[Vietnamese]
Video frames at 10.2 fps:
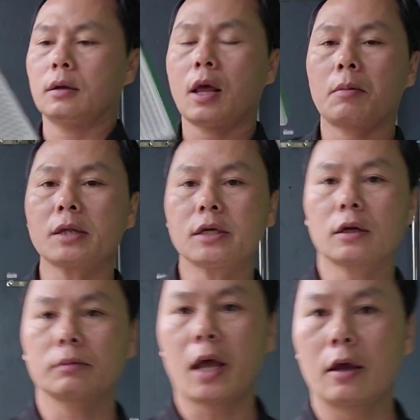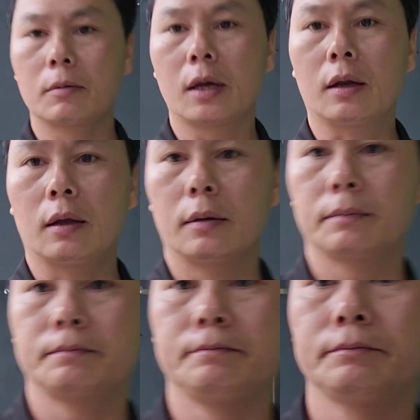đây là bát sen cầm tay các bạn này
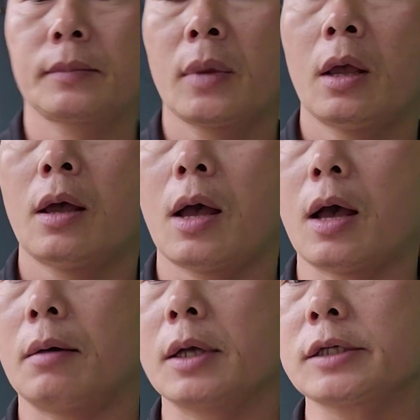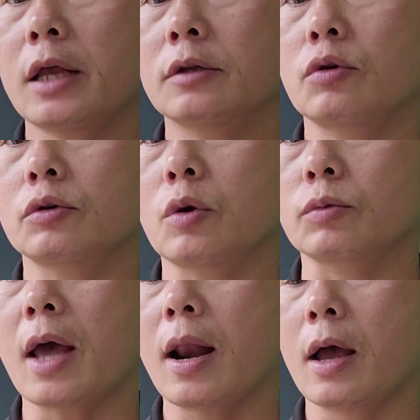à, bát sen của chúng
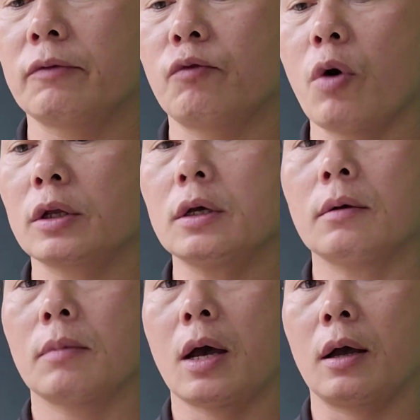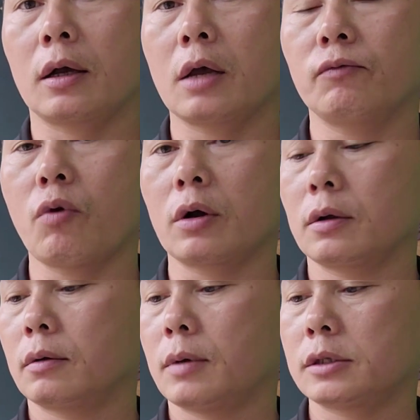ta là hình vuông nhé à, cây vuông
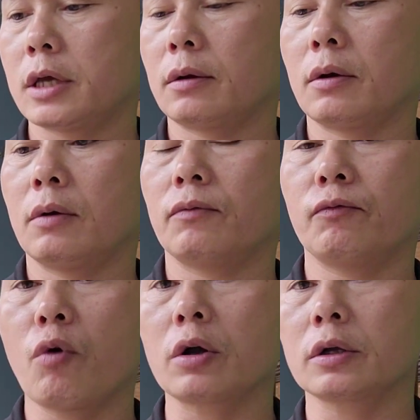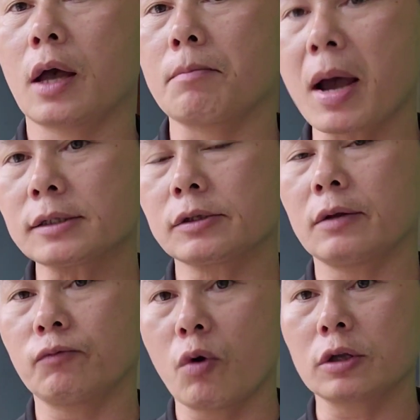sen à, vuông à, bát
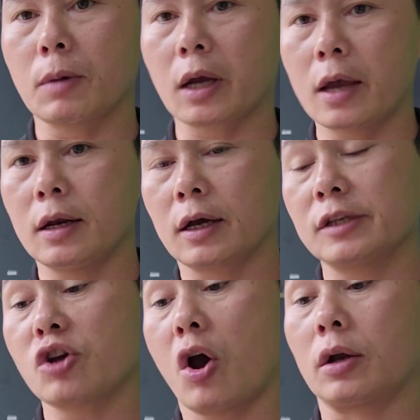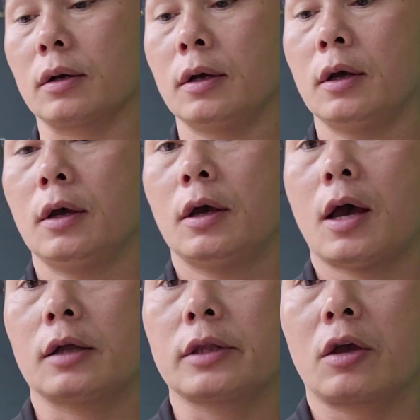sen vuông nhưng mà cây là cây tròn
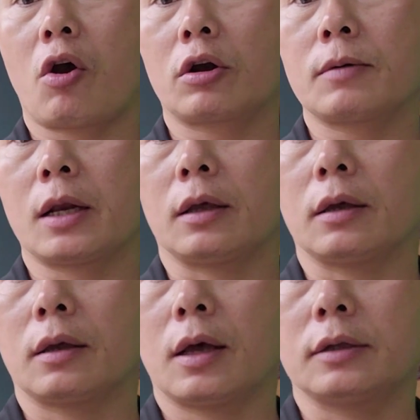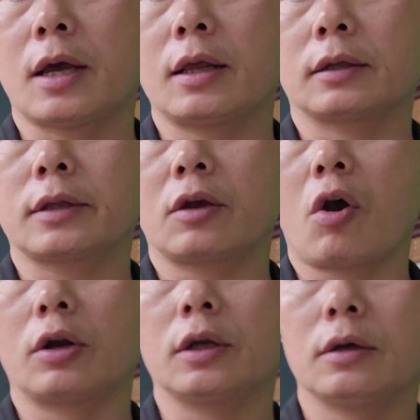à, tê con các bạn này. À, nhãn hàng tê
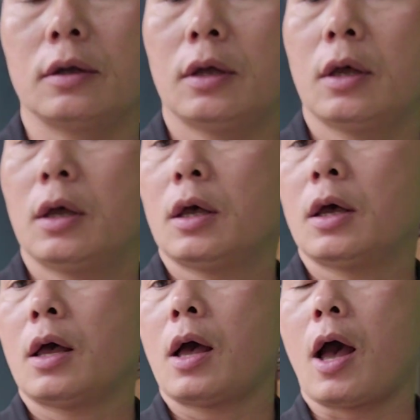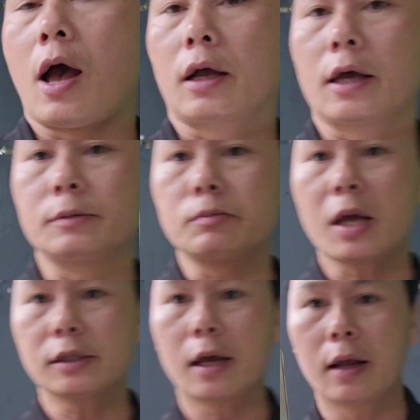con nhé à, cái
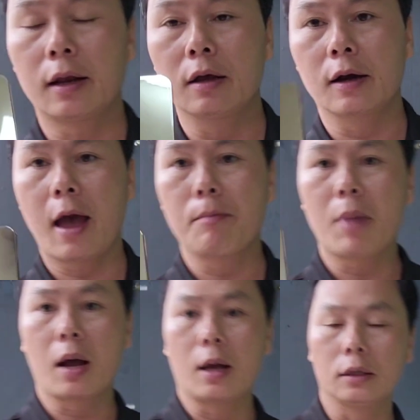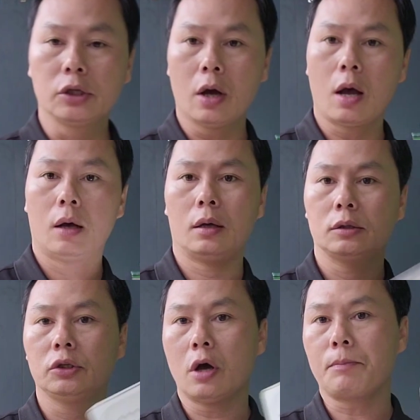bát sen này được làm bằng à, nhựa
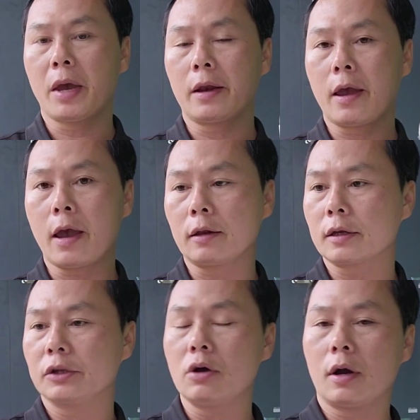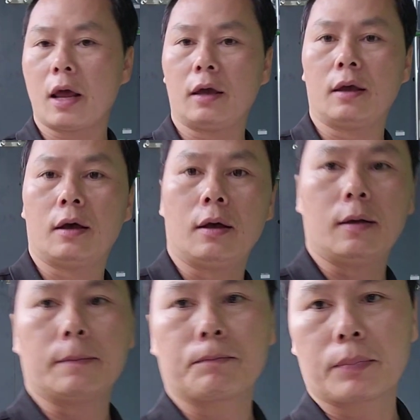nhựa PDS cái nhựa này à,